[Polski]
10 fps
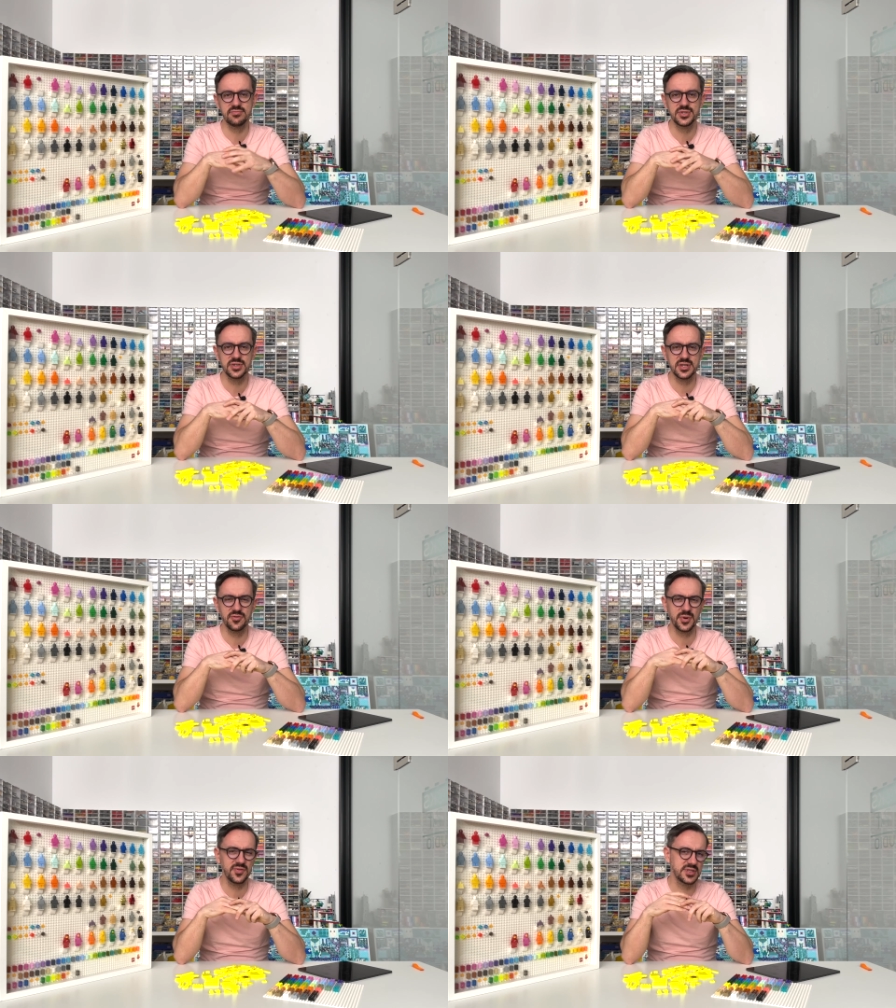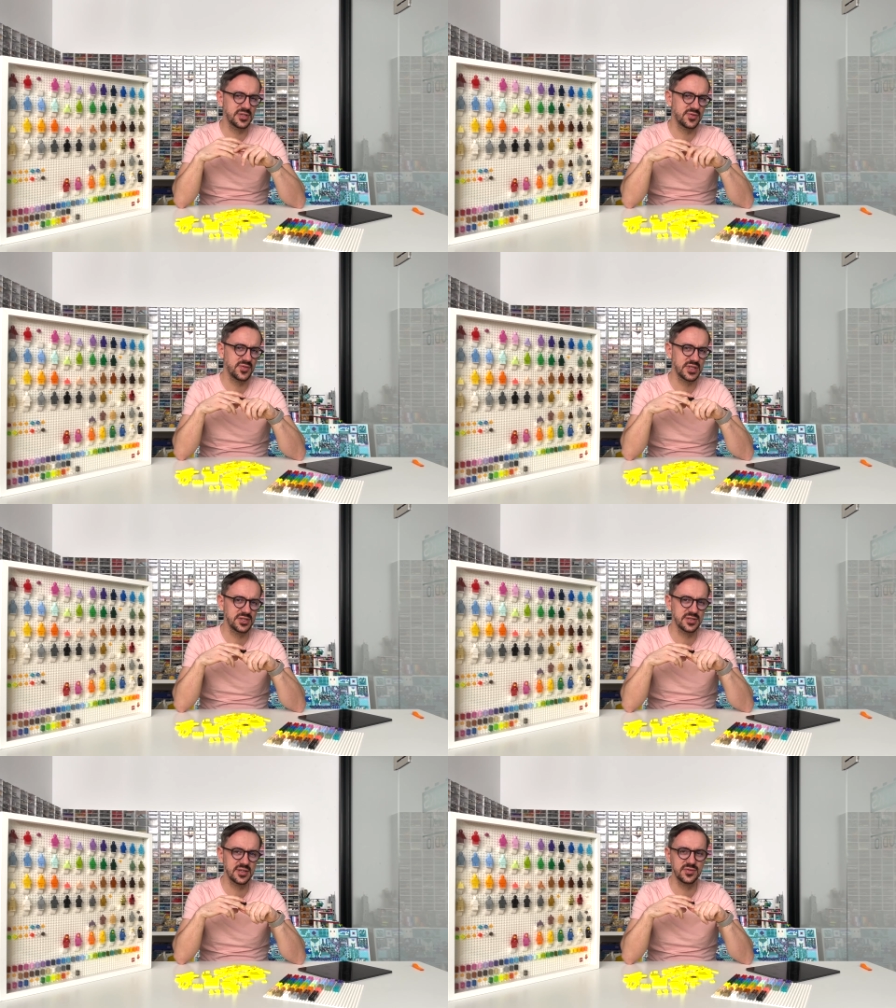y, został wprowadzony w
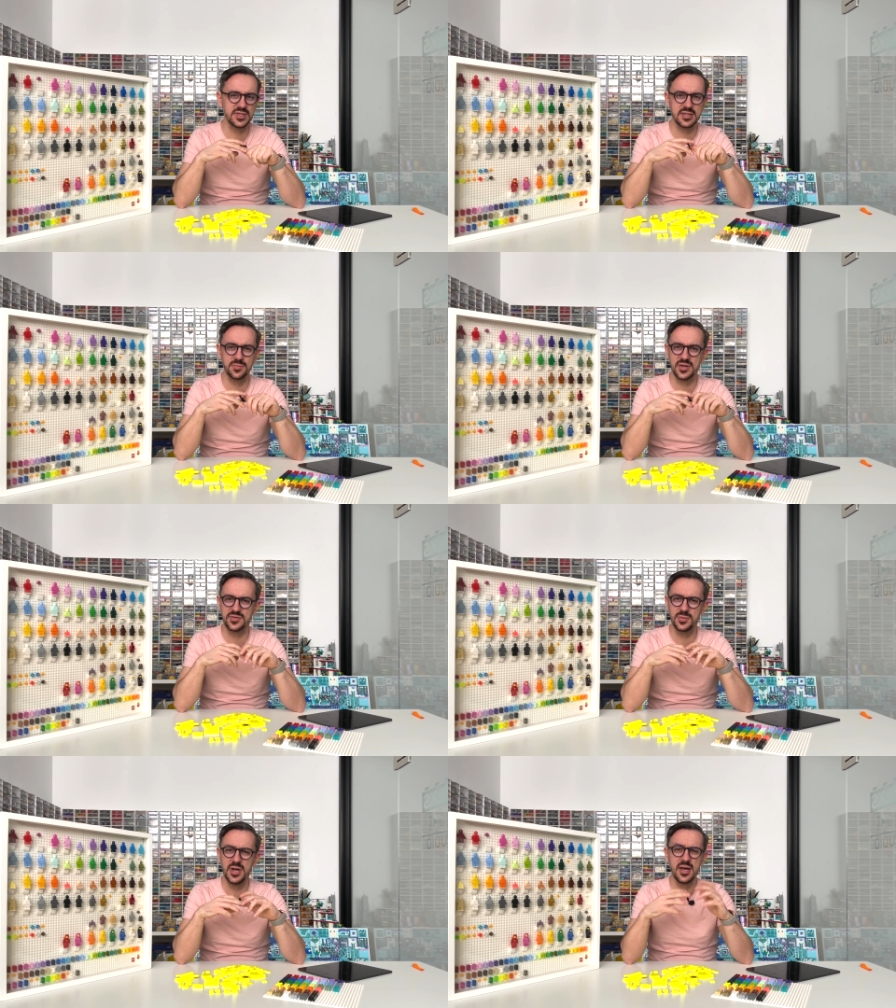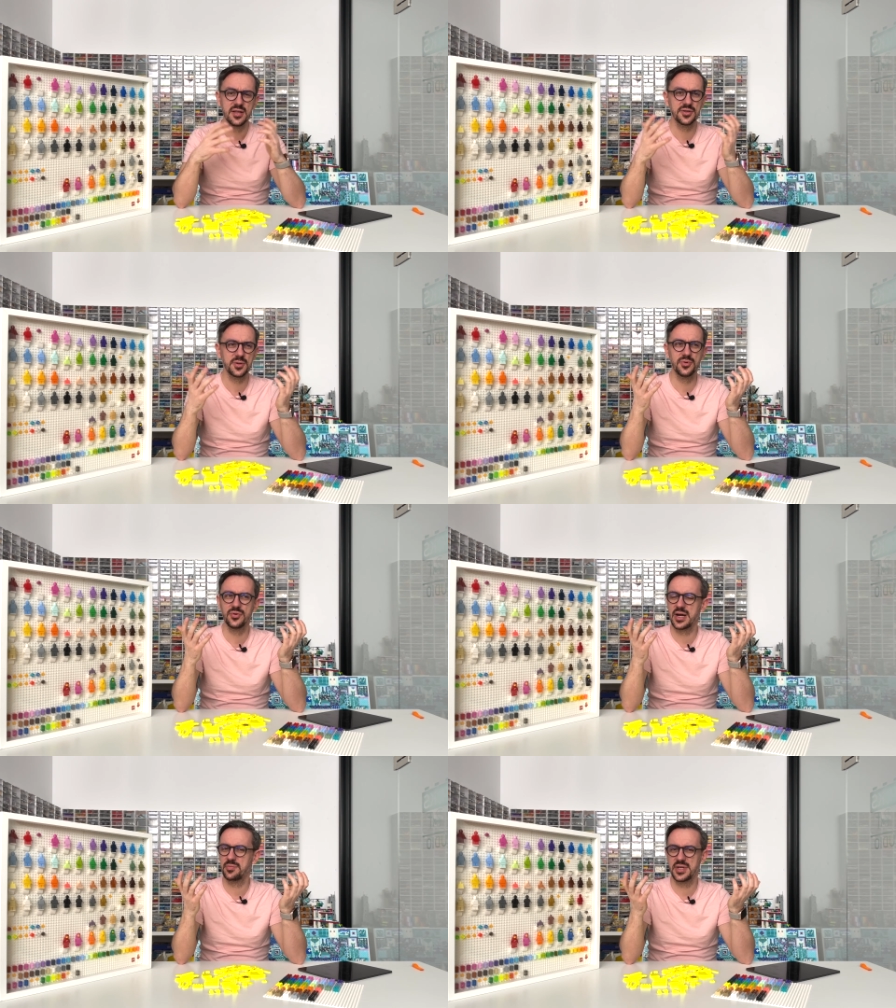2021, to to było
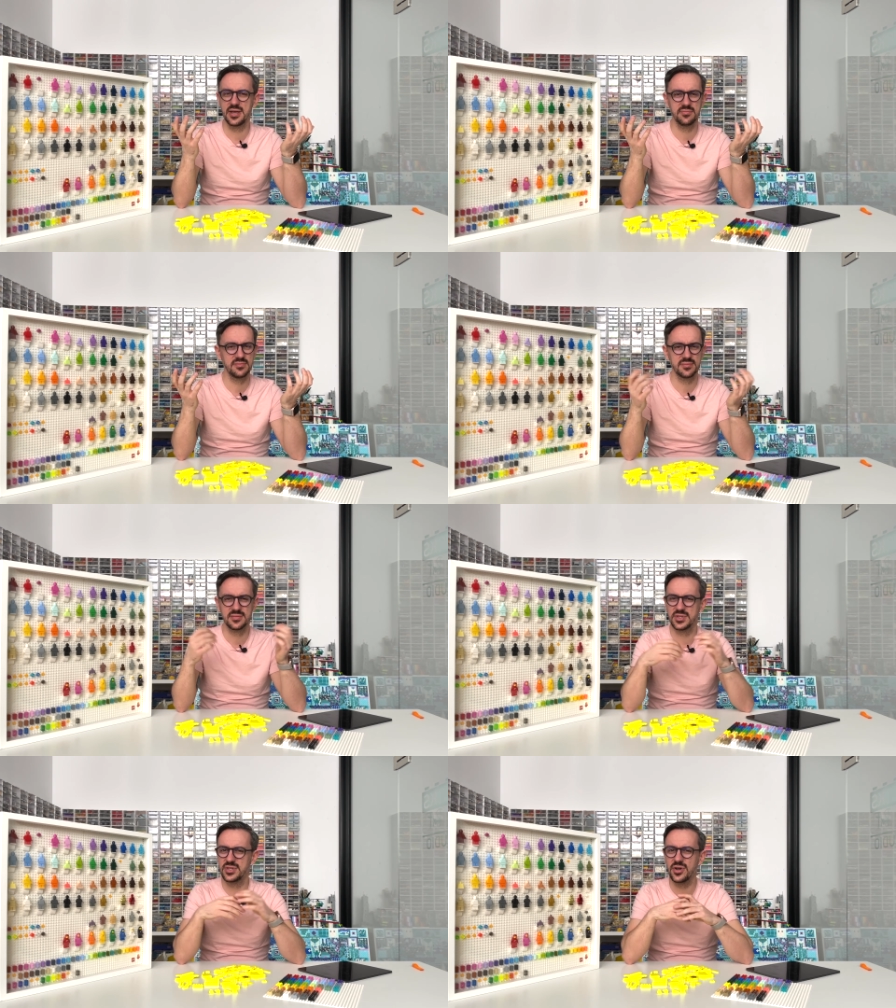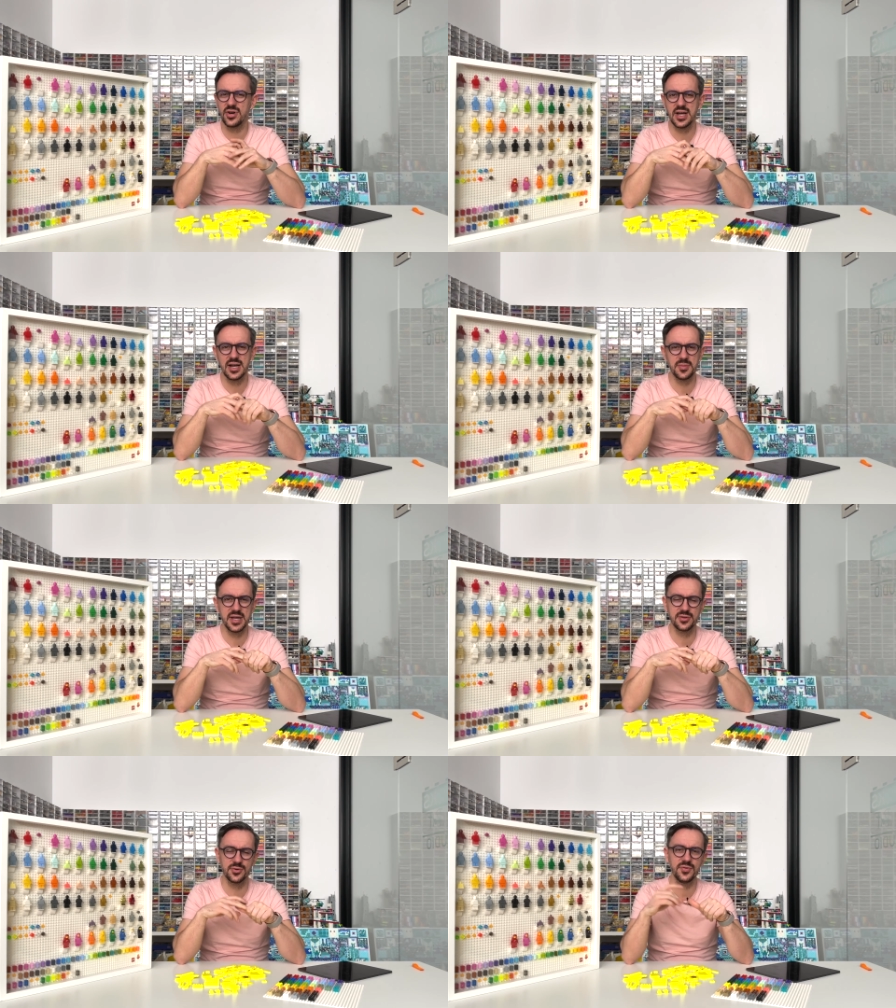raptem trochę
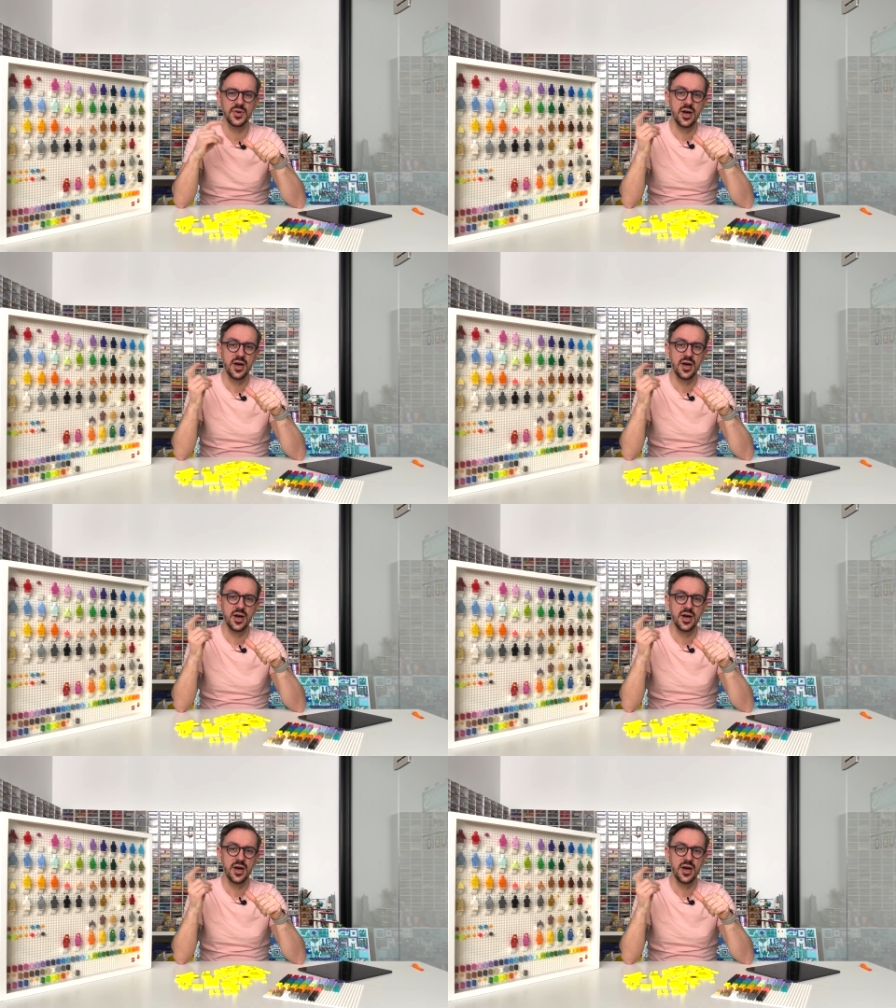elementów.